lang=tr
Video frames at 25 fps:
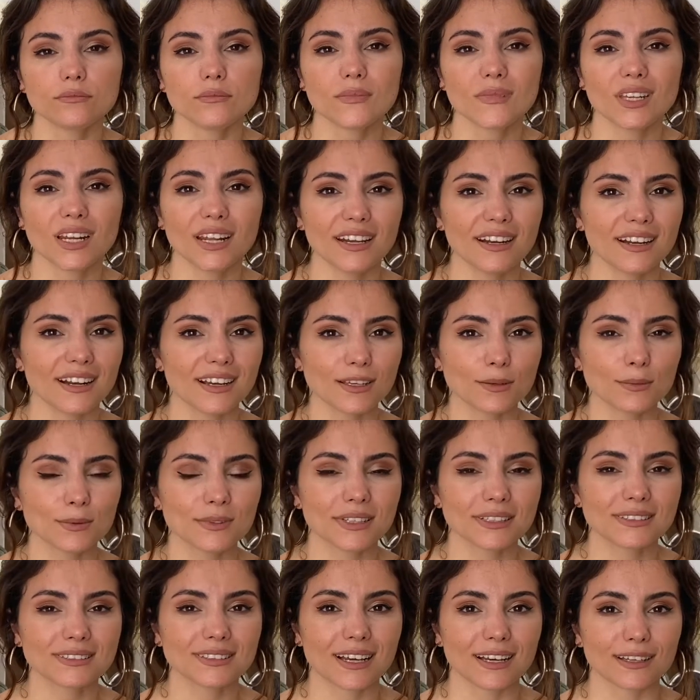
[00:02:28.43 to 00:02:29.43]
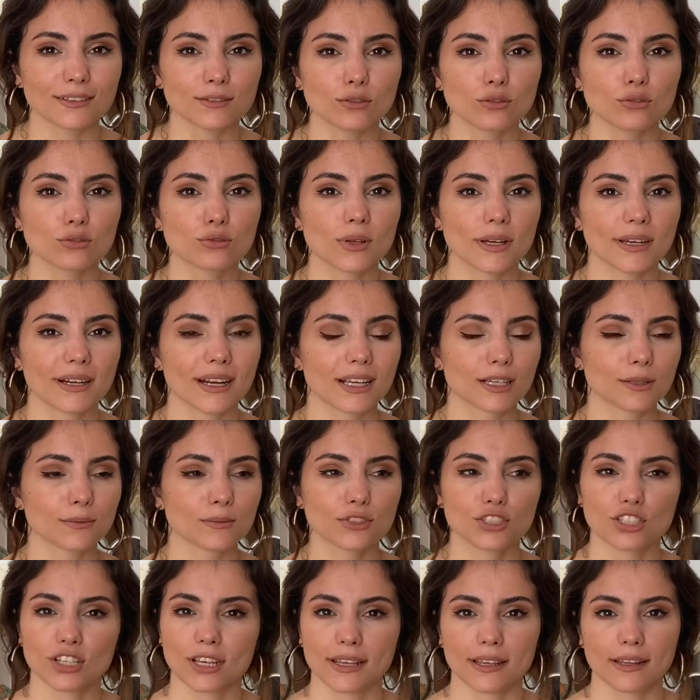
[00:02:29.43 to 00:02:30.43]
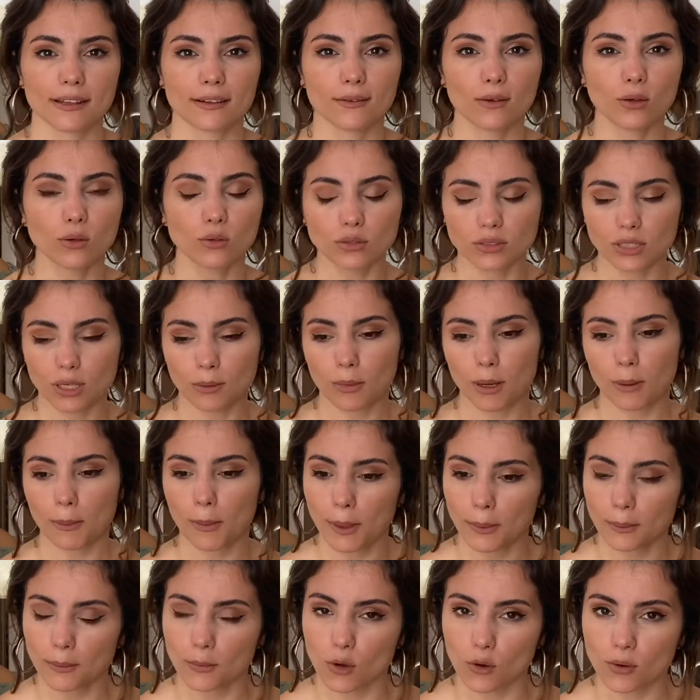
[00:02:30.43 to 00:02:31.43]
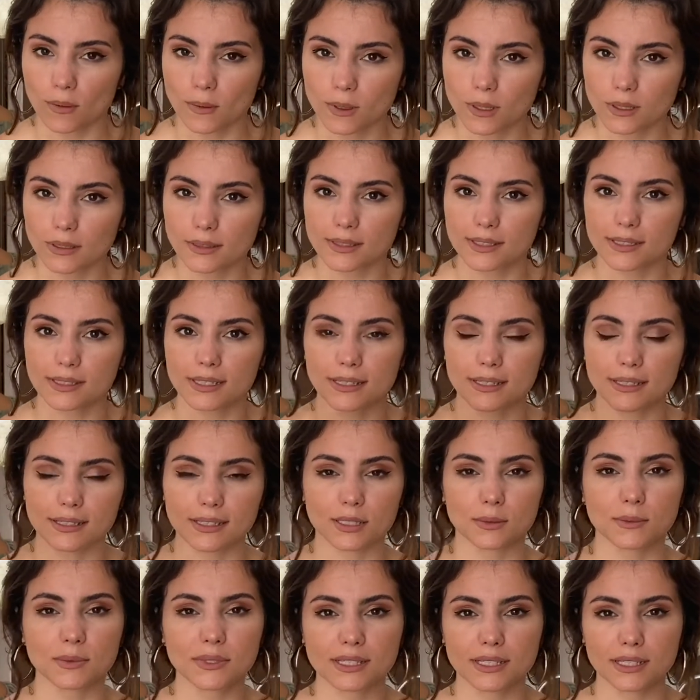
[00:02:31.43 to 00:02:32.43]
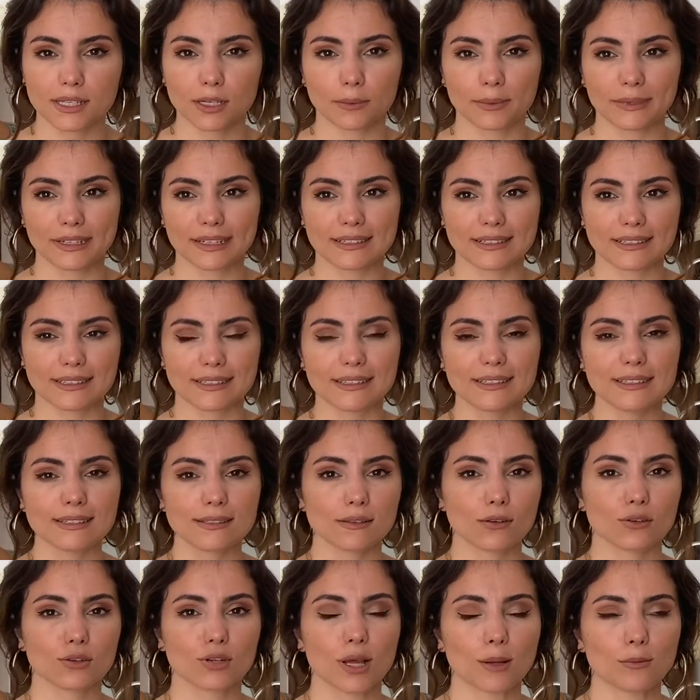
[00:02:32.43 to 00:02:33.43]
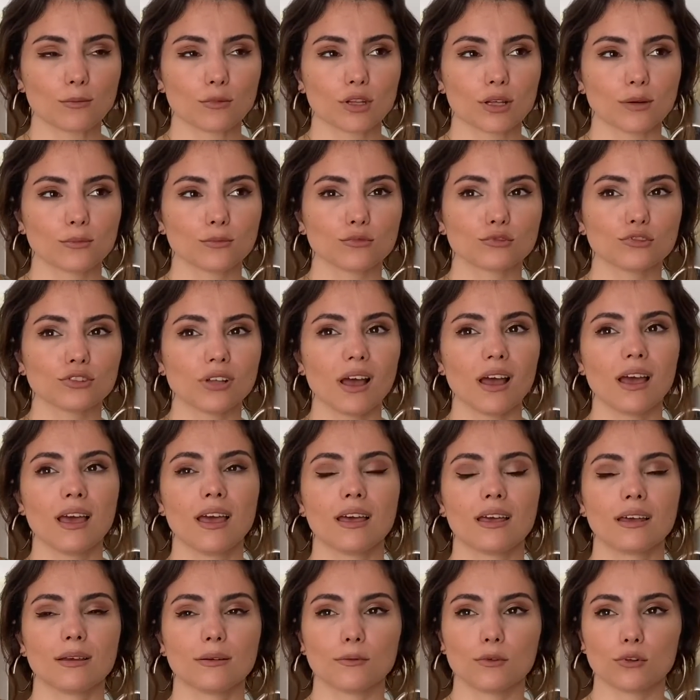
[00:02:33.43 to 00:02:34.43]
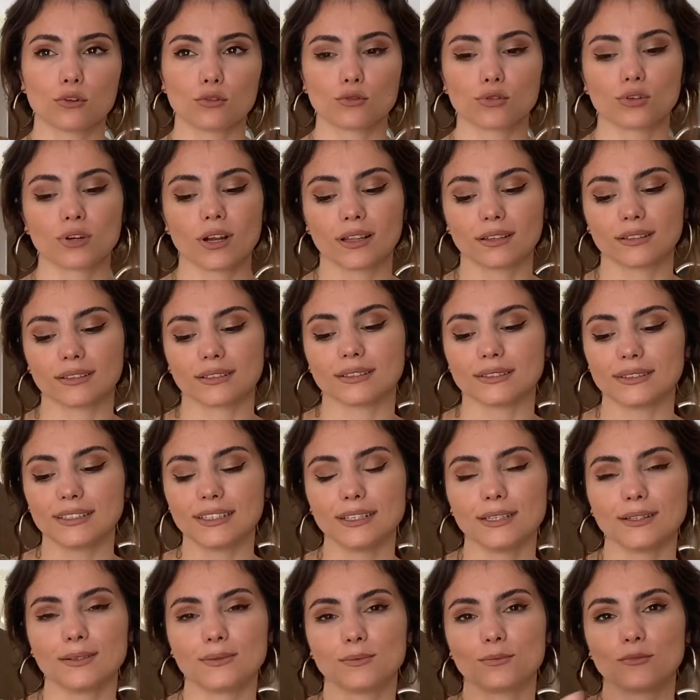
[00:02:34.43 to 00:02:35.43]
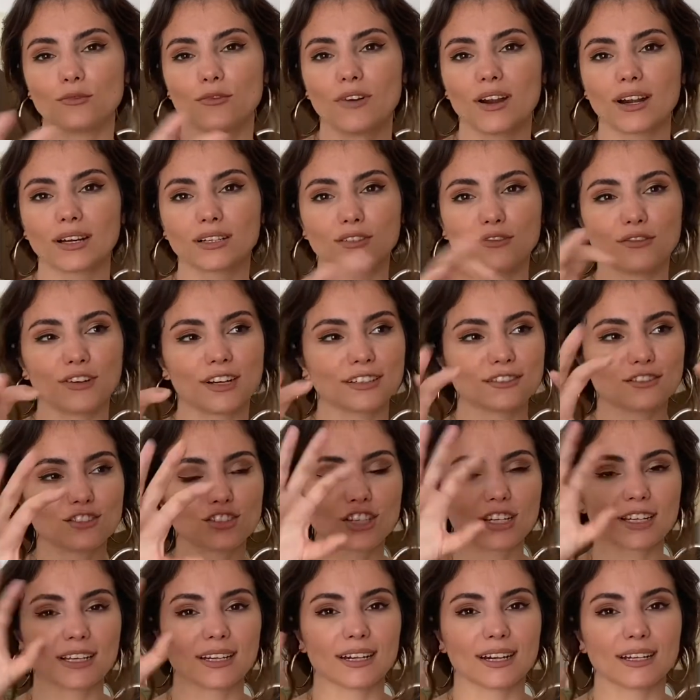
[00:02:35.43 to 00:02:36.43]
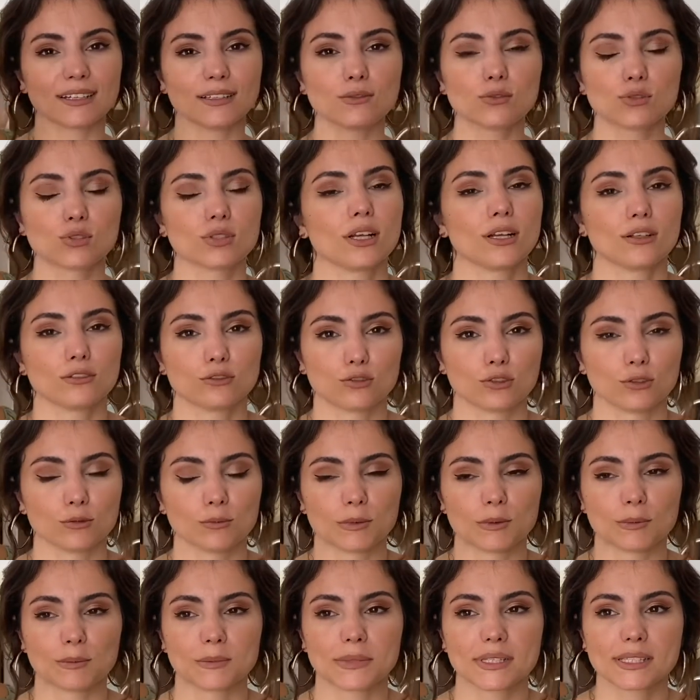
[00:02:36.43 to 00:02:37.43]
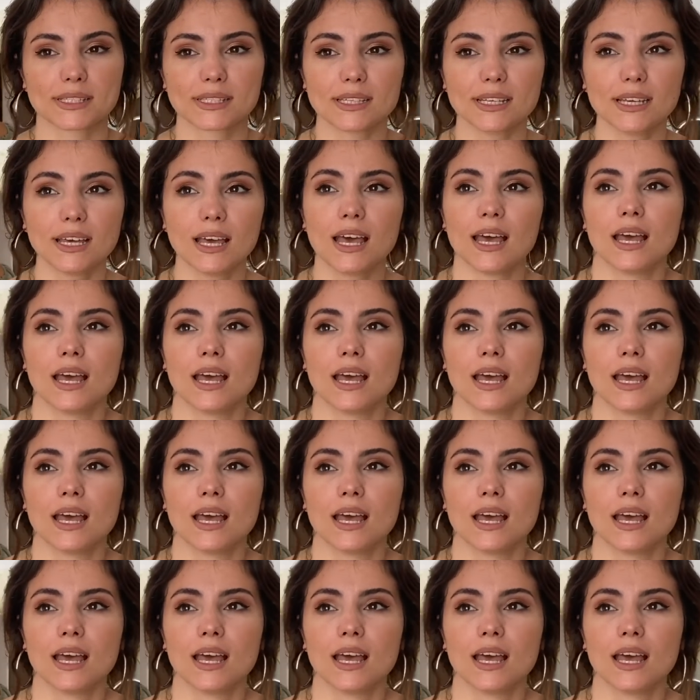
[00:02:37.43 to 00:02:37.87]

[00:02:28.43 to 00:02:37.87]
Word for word: Herhangi bir detay yok. Herhangi bir şekil yok. Tamamen böyle istediğiniz gibi sıkabilirsiniz. Önemli olan burada böyle kuralları değil farklı farklı şekillerde güzel durabilmesi.